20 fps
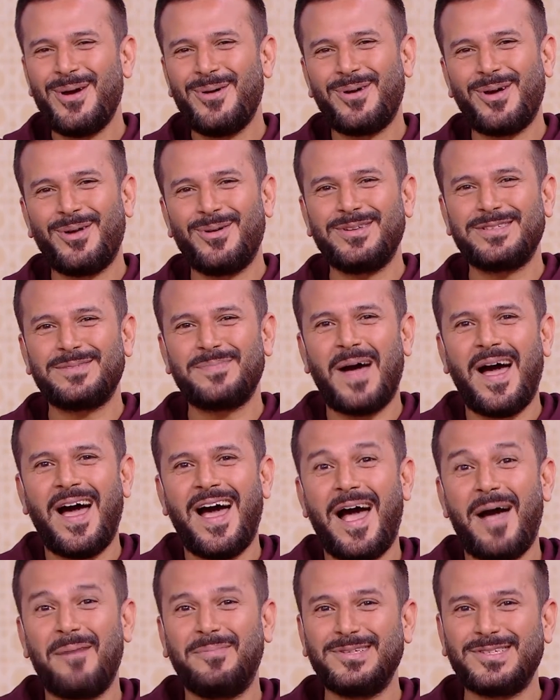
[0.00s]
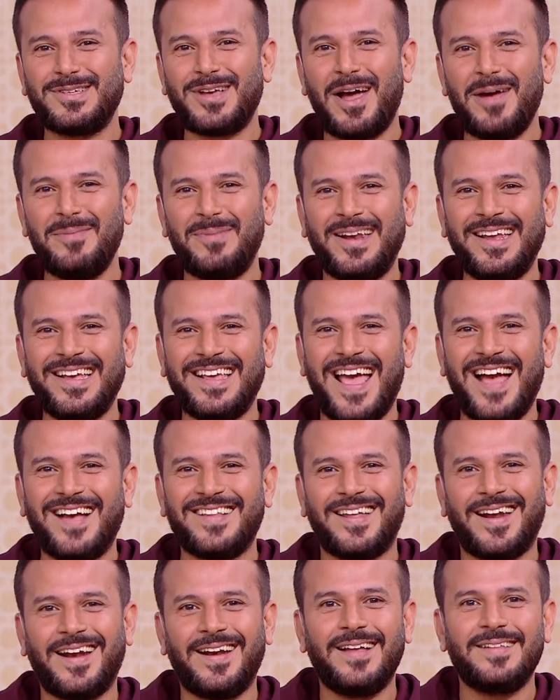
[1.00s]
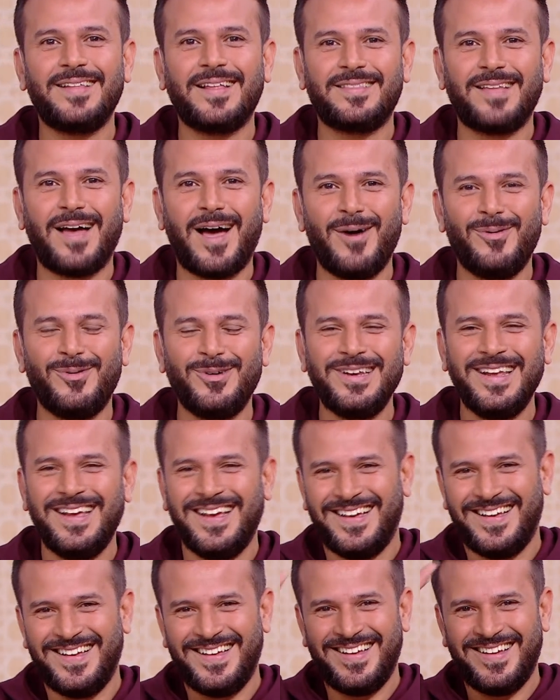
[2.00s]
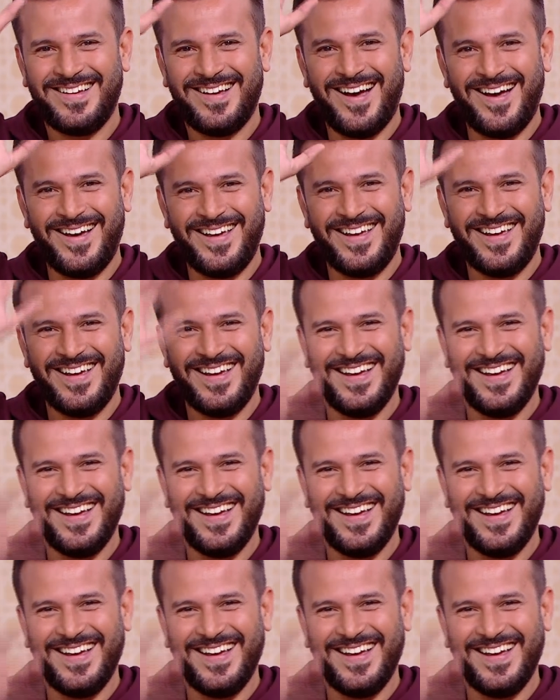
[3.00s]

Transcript: وكارول سماحه عبر سكايب لنحكي اكثر عن هذا التعاون هاي